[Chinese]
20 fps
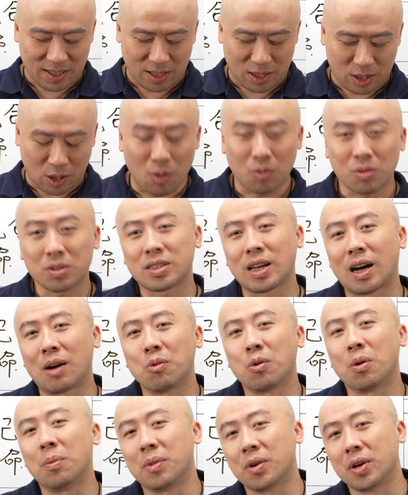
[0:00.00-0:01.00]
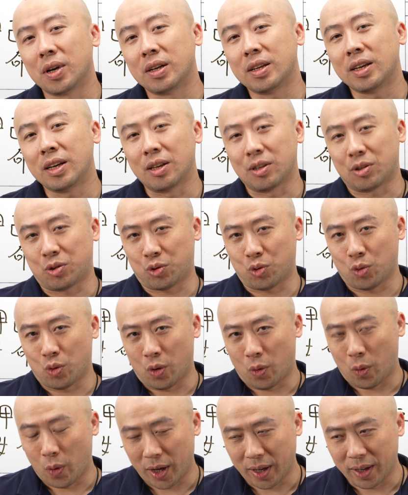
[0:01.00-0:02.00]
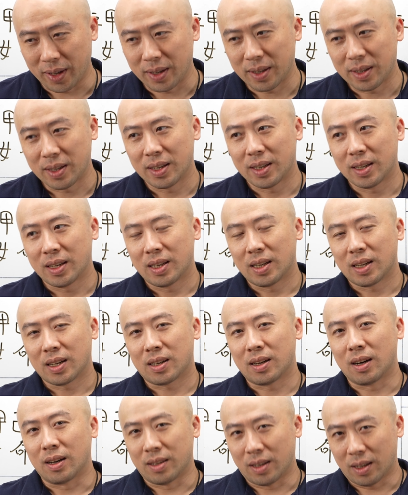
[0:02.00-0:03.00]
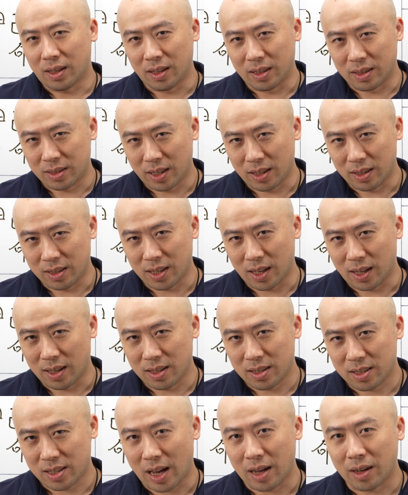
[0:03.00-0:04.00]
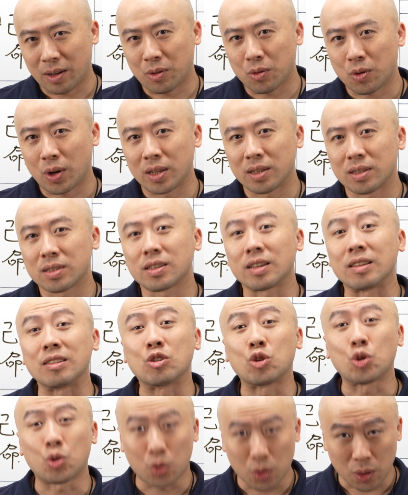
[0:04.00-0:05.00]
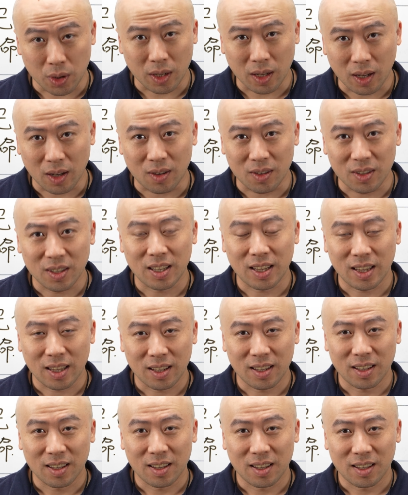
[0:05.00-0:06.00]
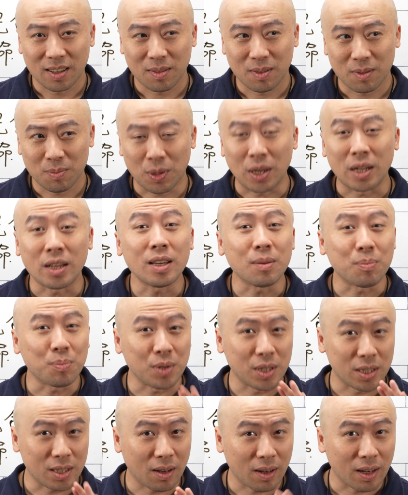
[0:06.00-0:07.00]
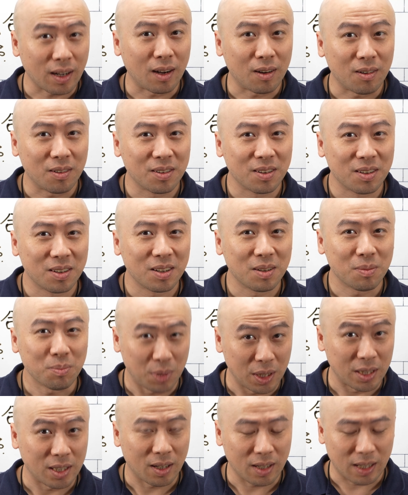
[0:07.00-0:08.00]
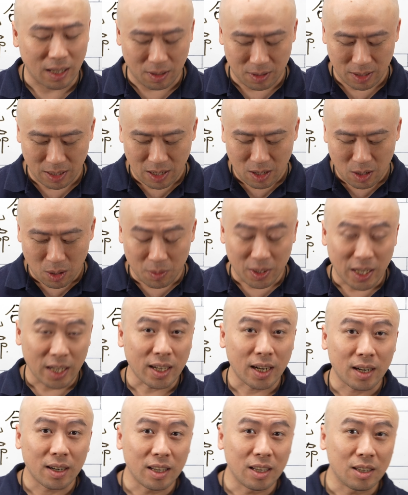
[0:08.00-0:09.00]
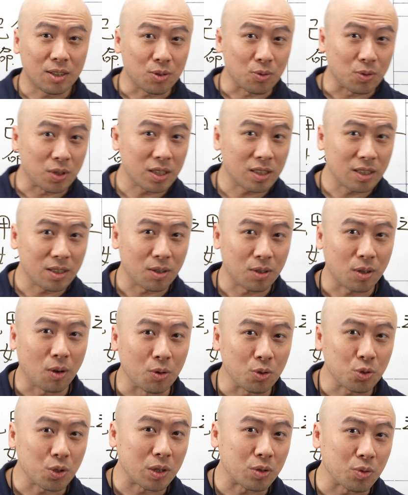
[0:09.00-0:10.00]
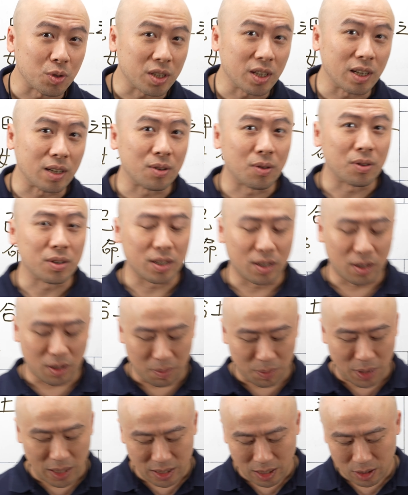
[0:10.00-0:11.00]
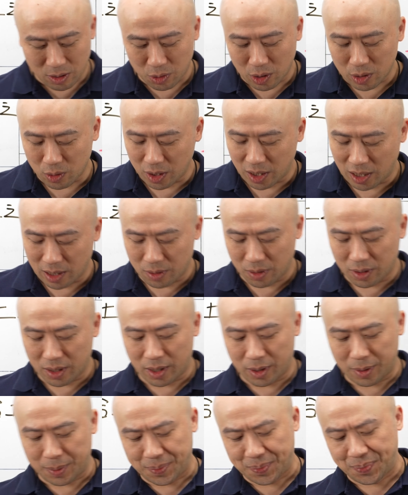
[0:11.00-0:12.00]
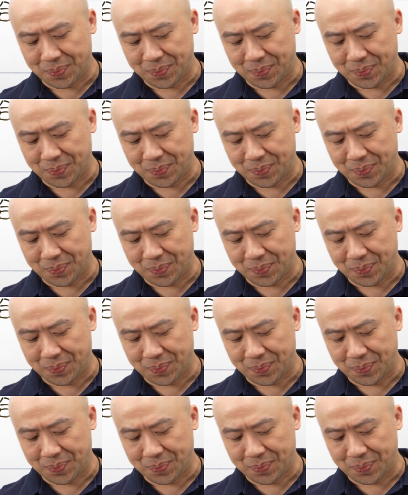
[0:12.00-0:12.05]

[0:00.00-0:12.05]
通常我们会列作为可能很正向、三观正确哈，比例比较高，比较高。我们来看另一组，这是由同学所提供的哦，班上同学所提供的哦，